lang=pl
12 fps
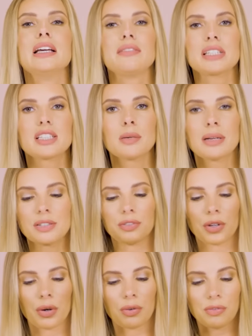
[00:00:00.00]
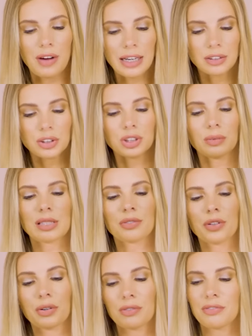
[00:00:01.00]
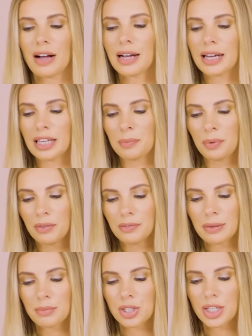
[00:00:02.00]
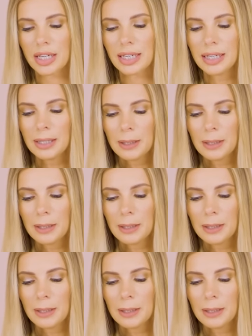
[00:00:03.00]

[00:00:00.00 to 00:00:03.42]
Więc to ma swoją wartość, to ma swoją wagę i powiem Wam, że